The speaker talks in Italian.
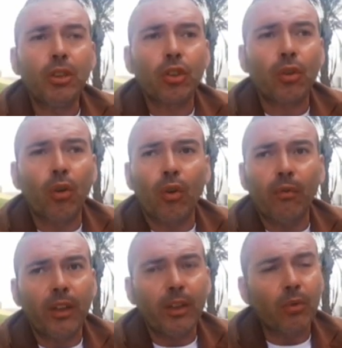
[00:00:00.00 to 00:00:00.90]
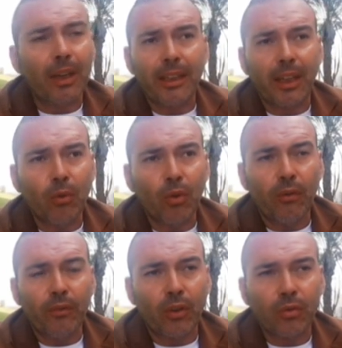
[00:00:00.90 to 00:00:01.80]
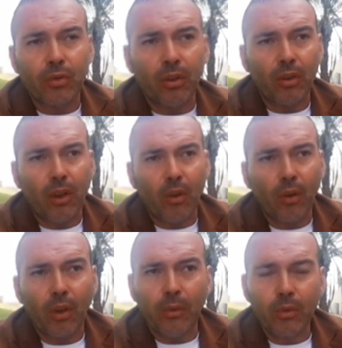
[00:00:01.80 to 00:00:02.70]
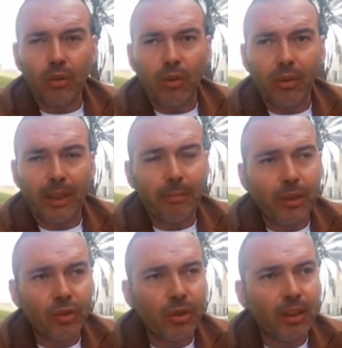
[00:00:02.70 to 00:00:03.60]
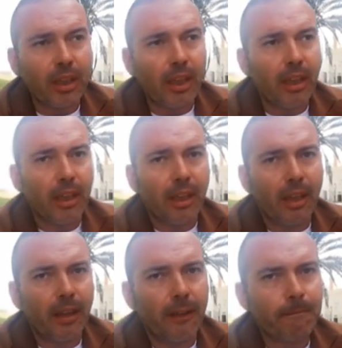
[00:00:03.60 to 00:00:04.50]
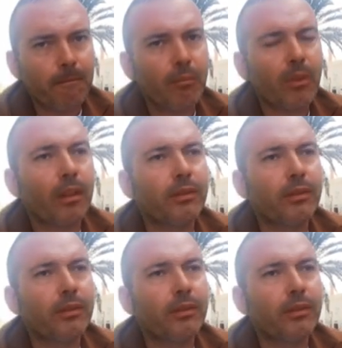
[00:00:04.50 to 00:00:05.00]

Io sono convinto anche in un confronto che ho avuto con l'AMG. Da cosa eh, dipende questa